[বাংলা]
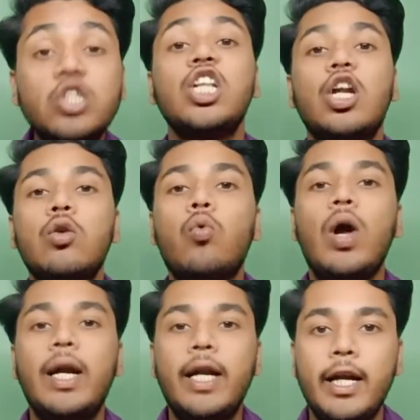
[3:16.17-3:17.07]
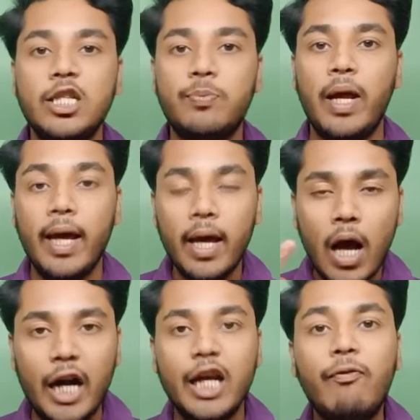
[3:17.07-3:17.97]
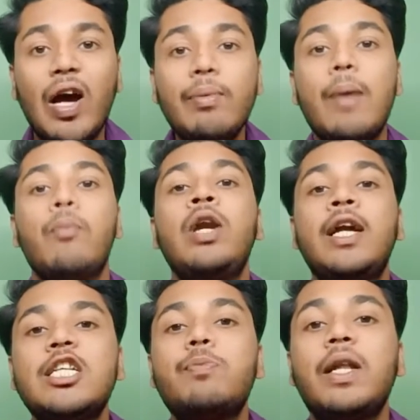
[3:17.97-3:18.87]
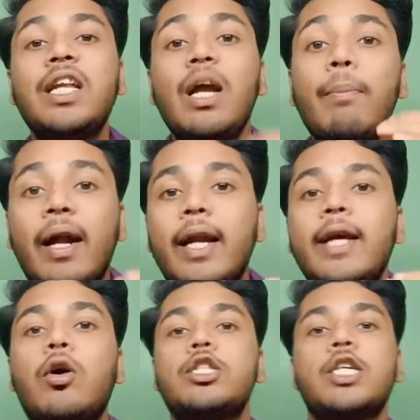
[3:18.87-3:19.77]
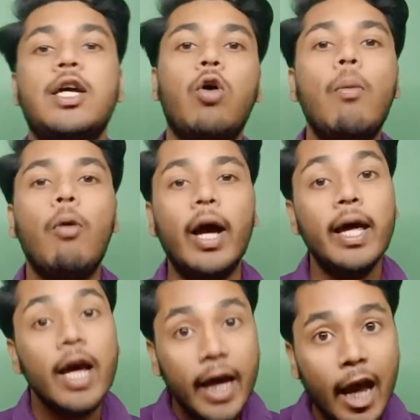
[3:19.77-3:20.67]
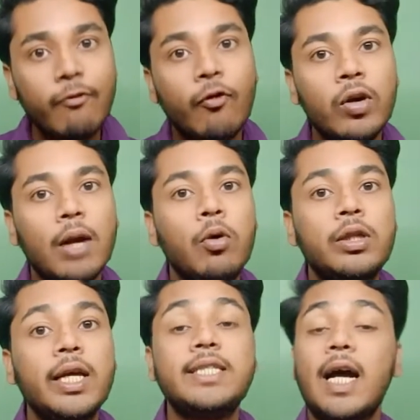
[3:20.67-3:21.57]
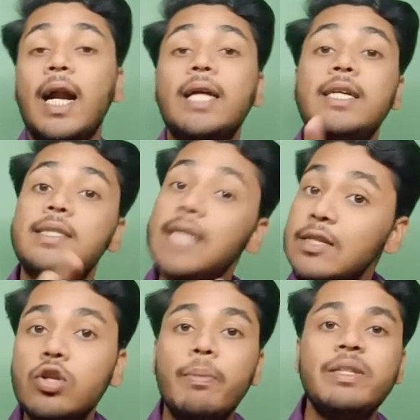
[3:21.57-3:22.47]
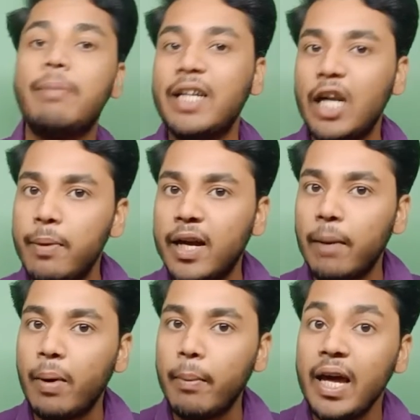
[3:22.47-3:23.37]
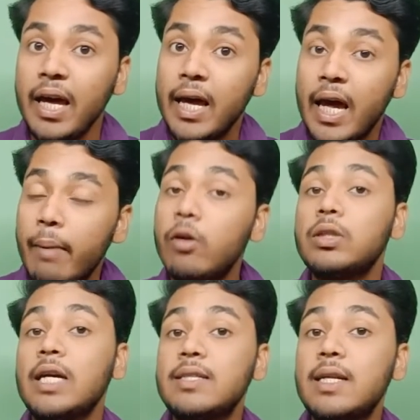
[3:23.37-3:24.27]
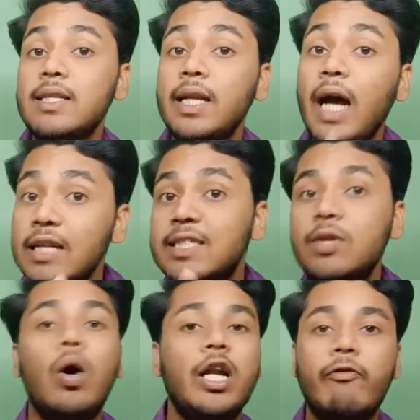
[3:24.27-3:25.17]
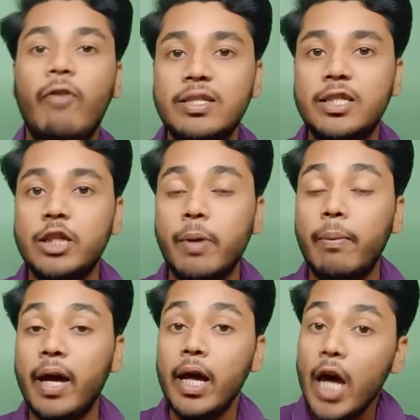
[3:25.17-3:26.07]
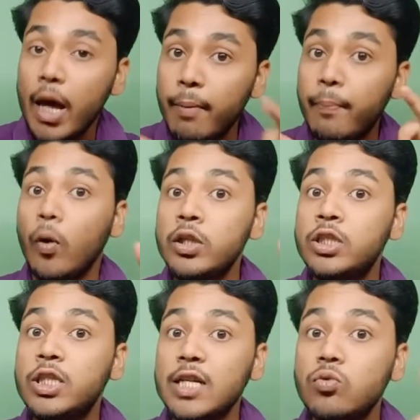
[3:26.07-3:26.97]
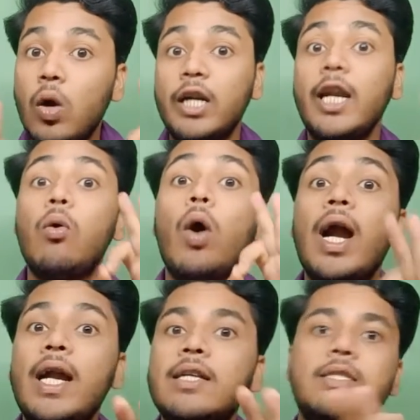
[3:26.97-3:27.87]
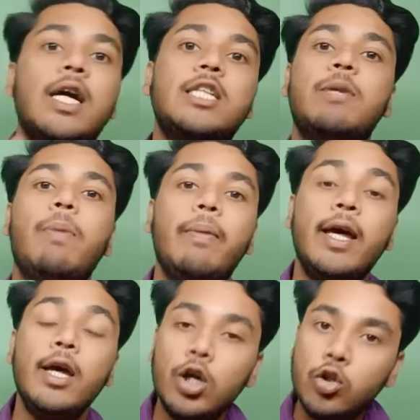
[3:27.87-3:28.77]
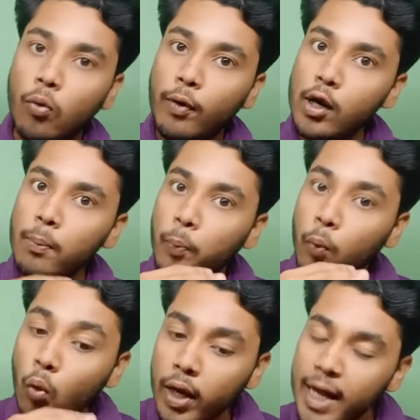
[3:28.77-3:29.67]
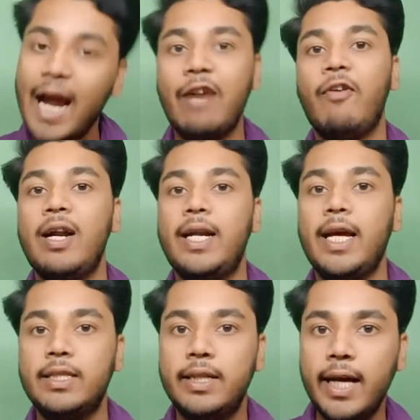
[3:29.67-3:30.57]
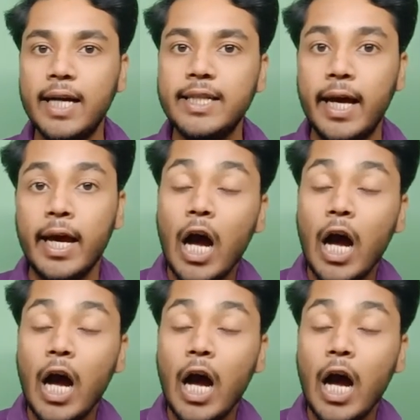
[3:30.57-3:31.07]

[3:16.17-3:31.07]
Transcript: অসাধারণ কোয়ালিটির ডিসপ্লে আর ই ফাইভ অ্যামুলেট ডিসপ্লেতে না ব্যাটারি খরচাটা কম হয় এই ফোনটার মধ্যে চার হাজার সাতশো এমএচে ব্যাটারি পিক পাবে এবং তার সাথে সাথে আশি ওয়াটের ফাস্ট চার্জ পাবে এবং পঞ্চাশ ওয়াটের ওয়্যারলেস চার্জার পাবে তো ওভারঅল পুরোটাই অ্যাডভান্টেজ ঠিক আছে